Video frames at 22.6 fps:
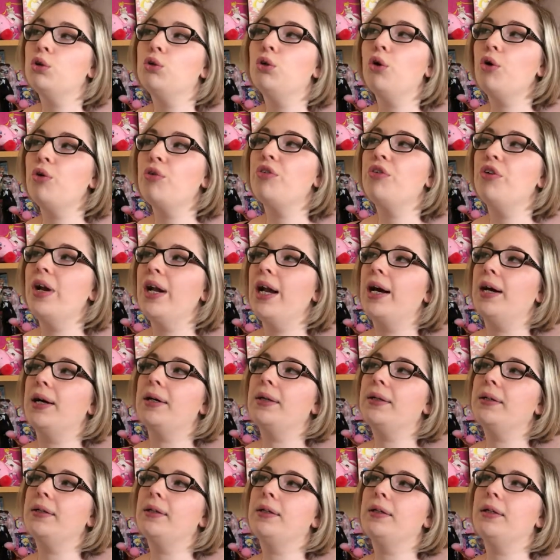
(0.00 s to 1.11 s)
Donc voilà,
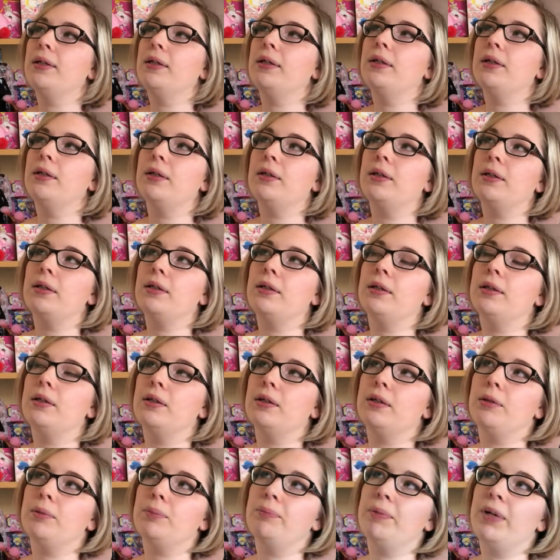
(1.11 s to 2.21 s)

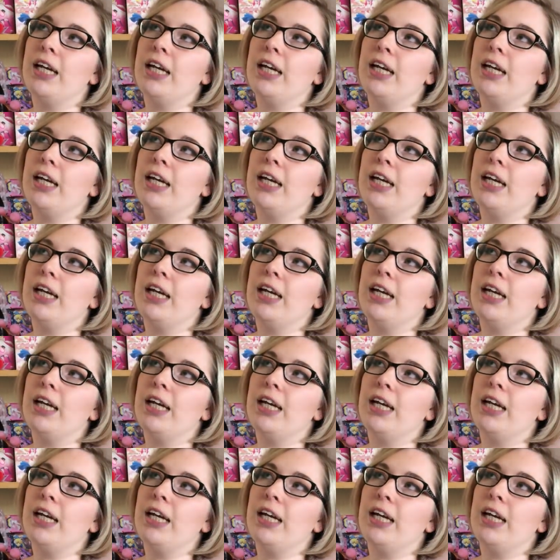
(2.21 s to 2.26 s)
euh,